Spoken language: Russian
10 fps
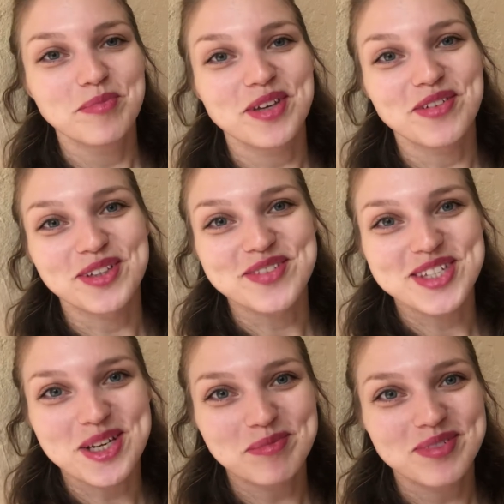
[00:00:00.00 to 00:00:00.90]
Привет
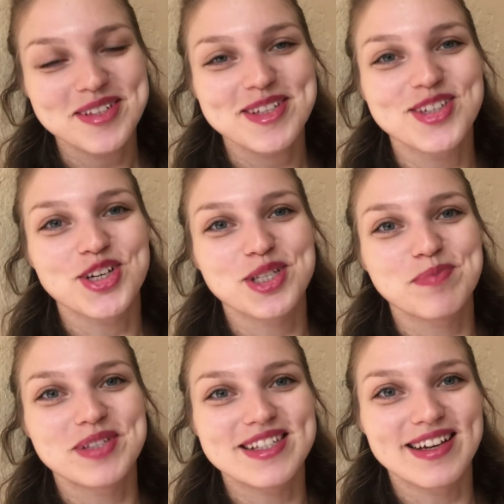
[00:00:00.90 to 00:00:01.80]
всем! Сейчас
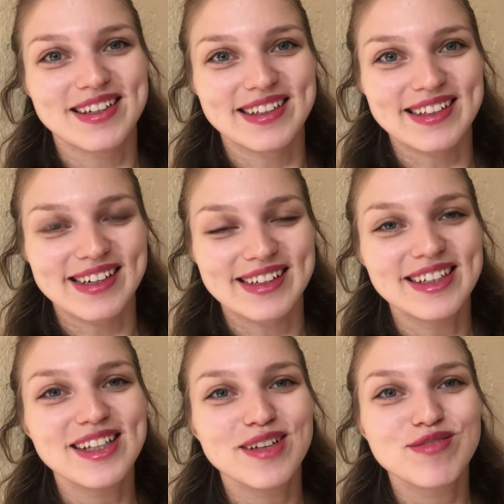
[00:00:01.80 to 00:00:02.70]
специально для
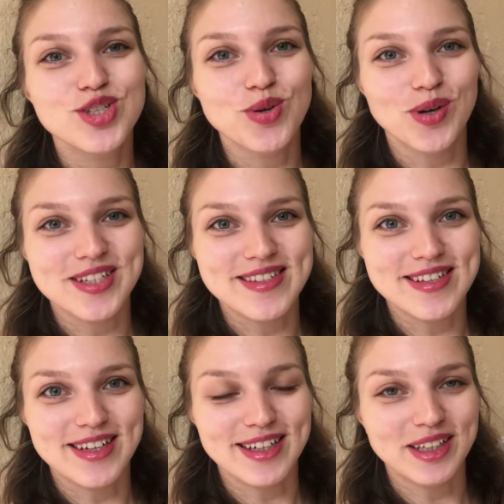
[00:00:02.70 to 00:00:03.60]
канала все о
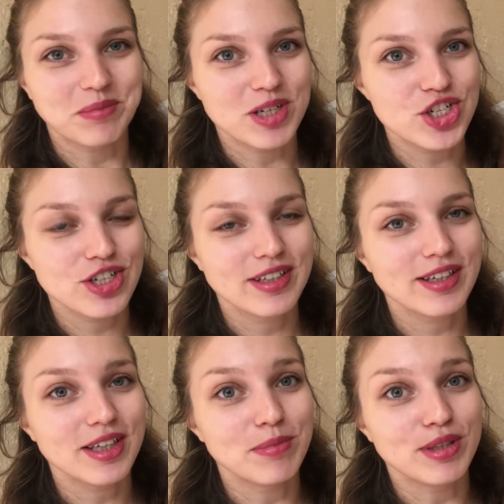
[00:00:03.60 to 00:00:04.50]
стиральных
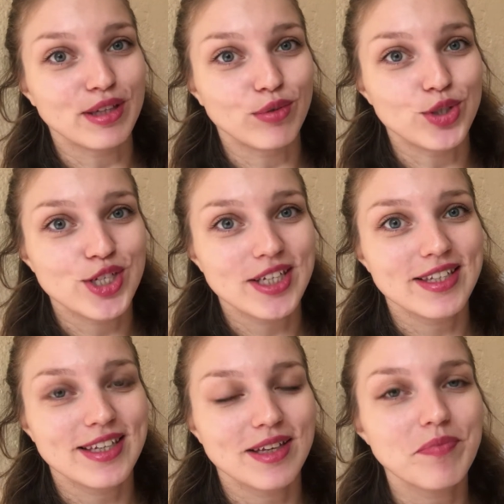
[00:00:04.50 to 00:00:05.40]
машинах и бытовой
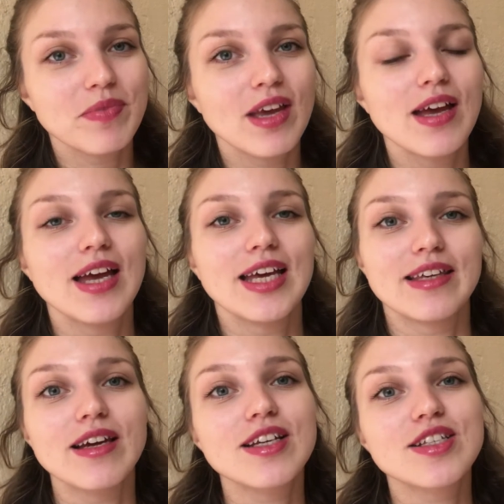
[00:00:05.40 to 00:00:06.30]
технике.
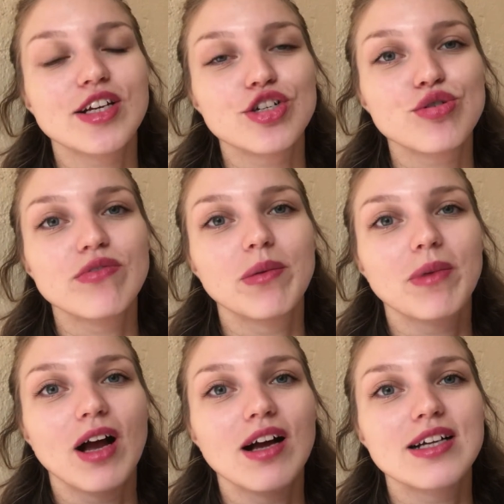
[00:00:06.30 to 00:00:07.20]
Я расскажу вам,
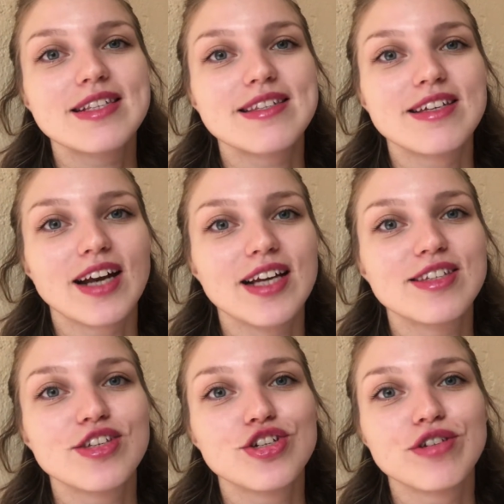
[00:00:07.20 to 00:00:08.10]
как
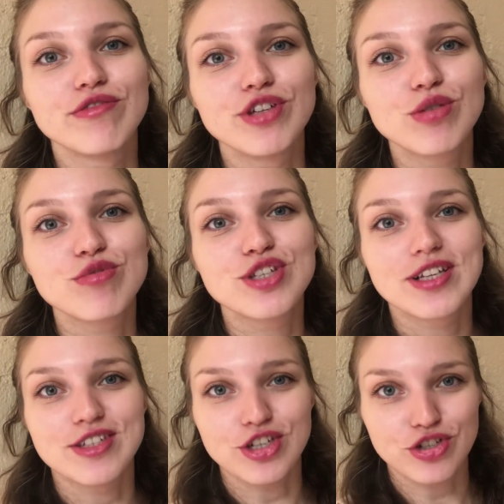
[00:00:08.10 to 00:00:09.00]
отстирать ежевику с
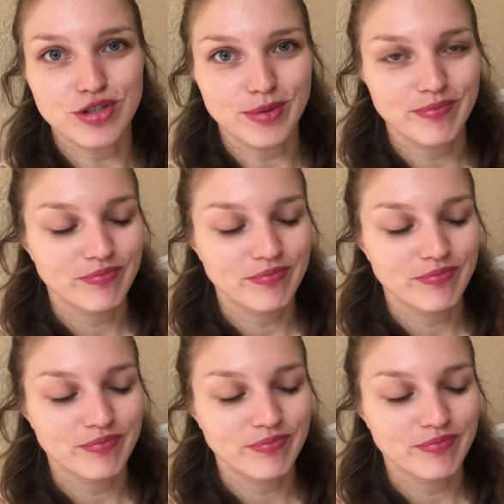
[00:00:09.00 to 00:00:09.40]
одежды.